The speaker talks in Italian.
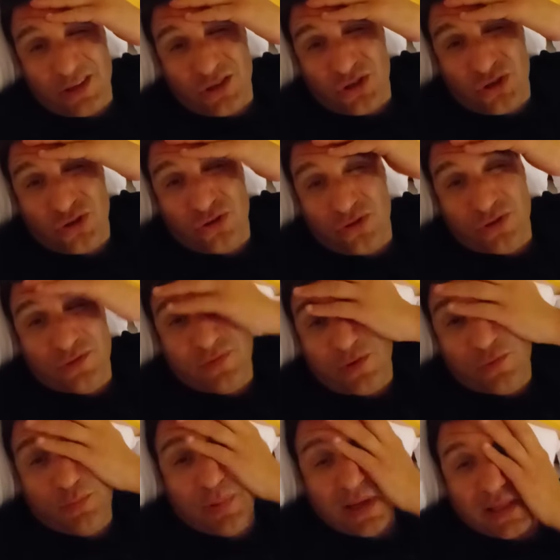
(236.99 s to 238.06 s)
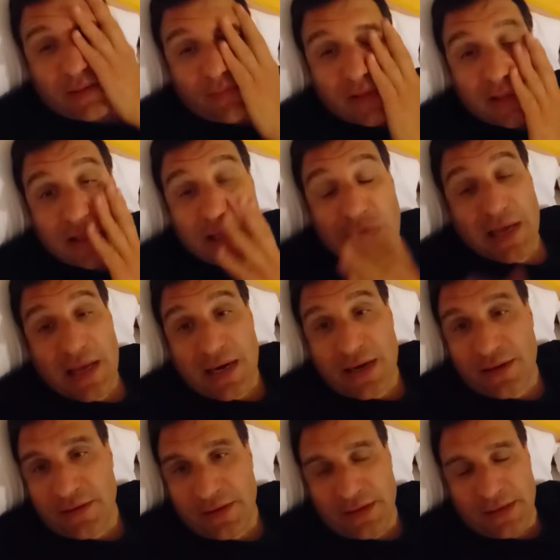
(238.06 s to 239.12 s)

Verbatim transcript: sottosviluppati mentali,